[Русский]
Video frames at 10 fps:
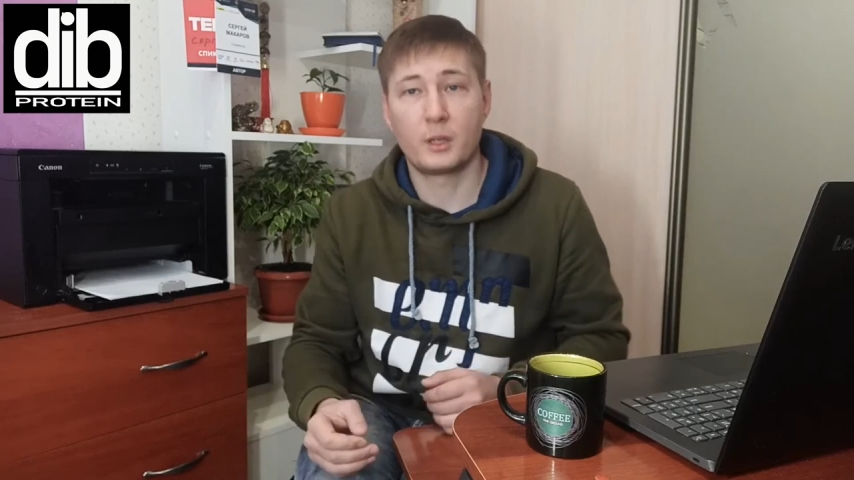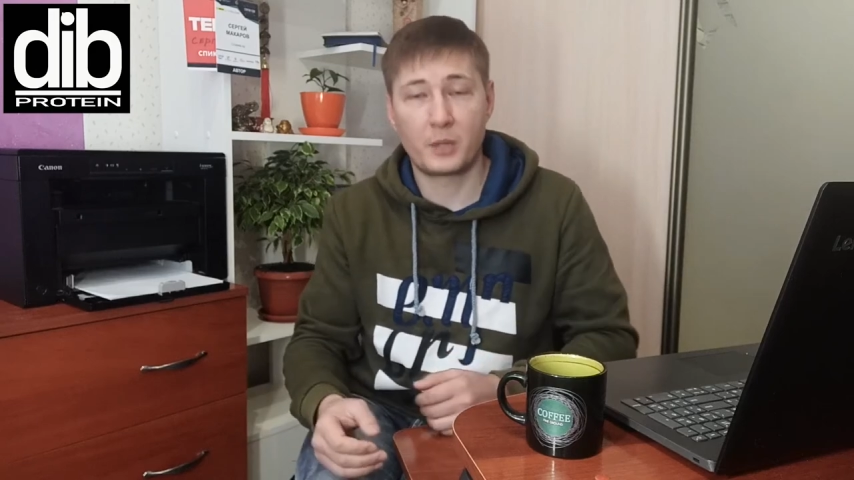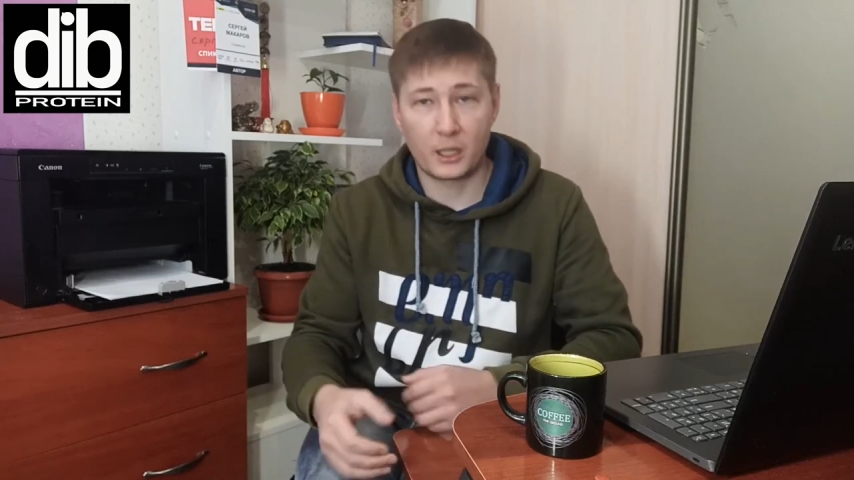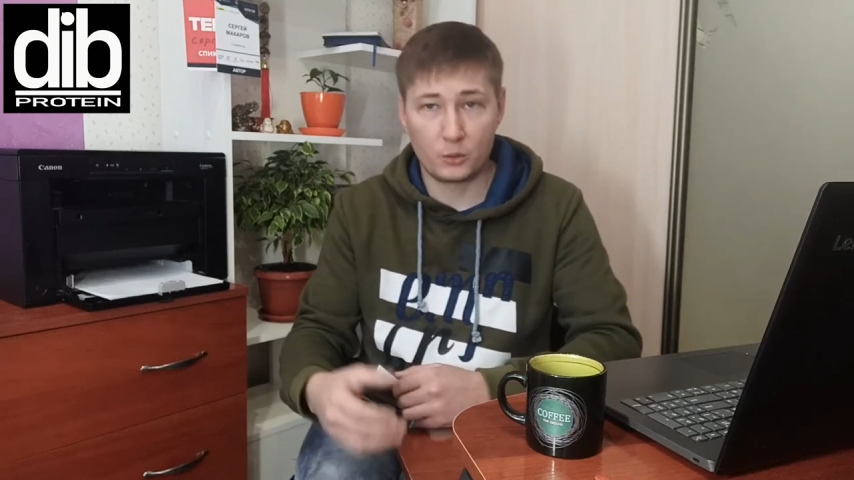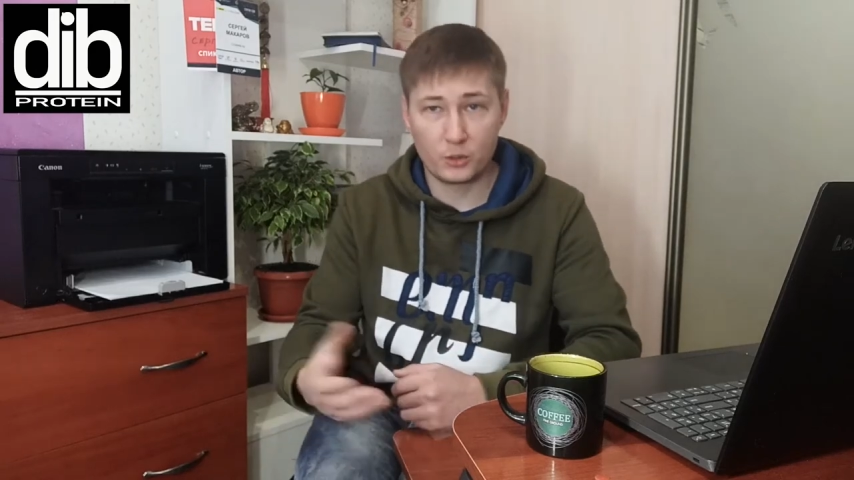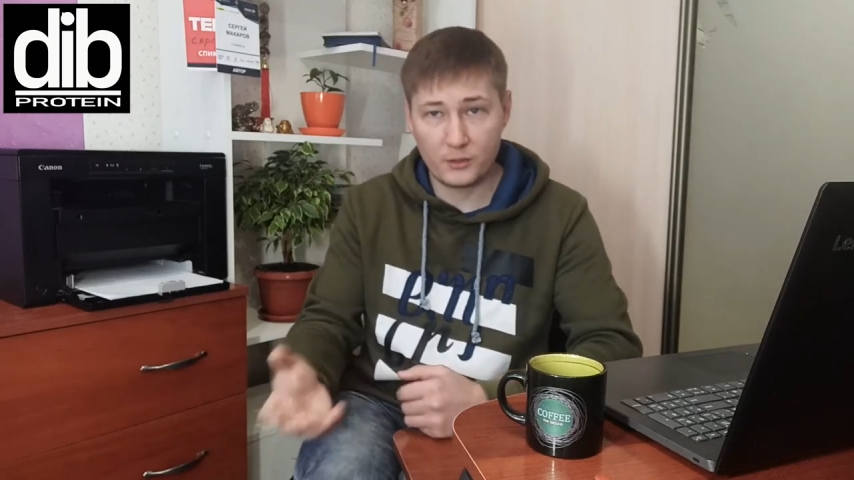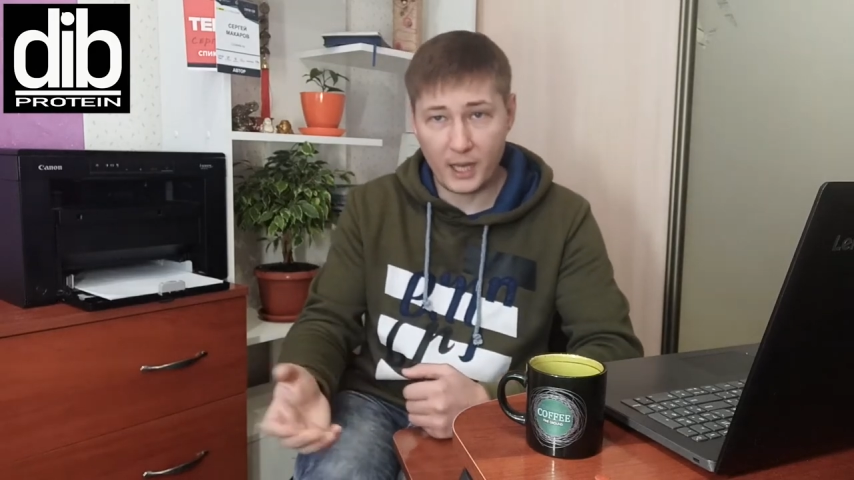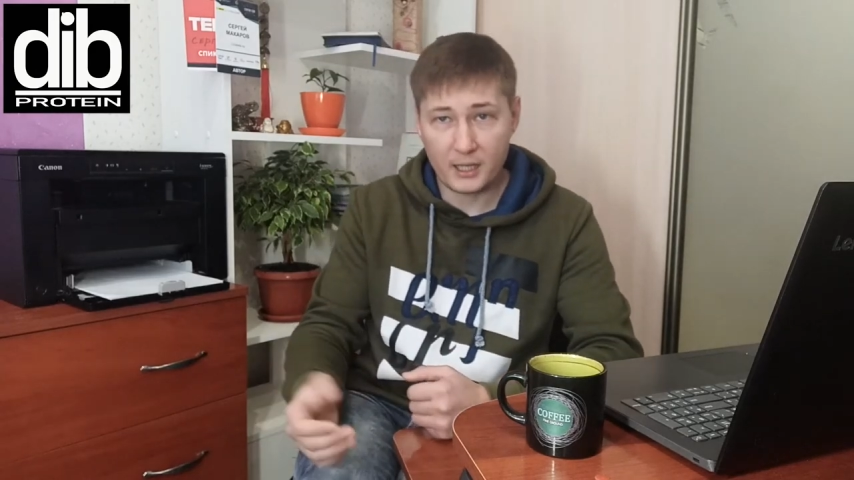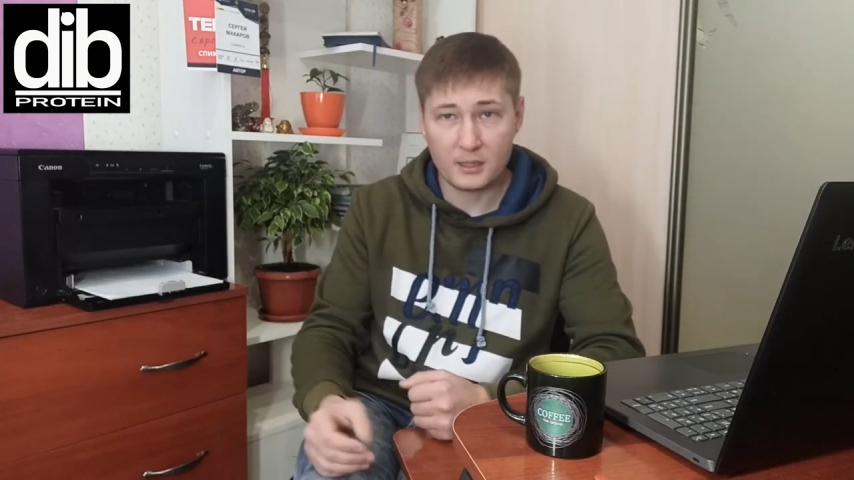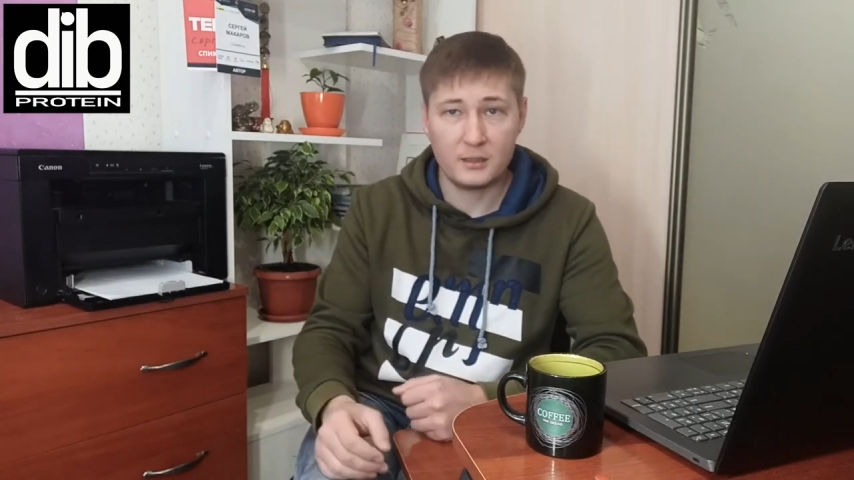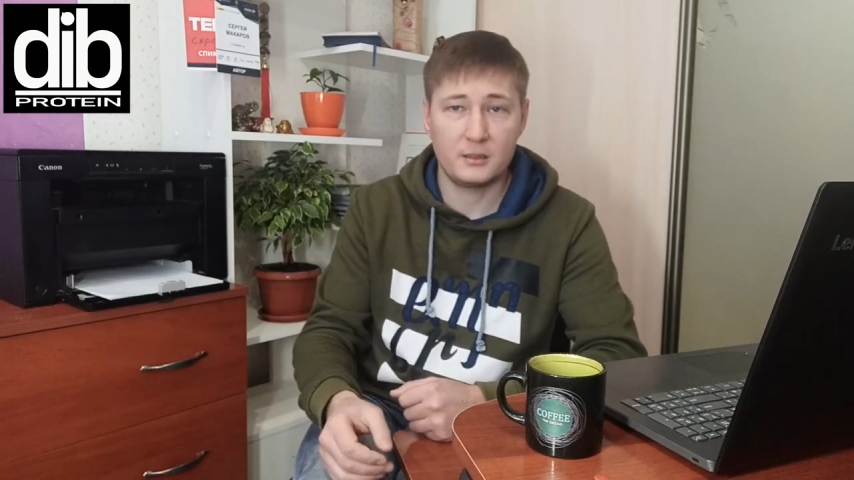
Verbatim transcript: обратную связь.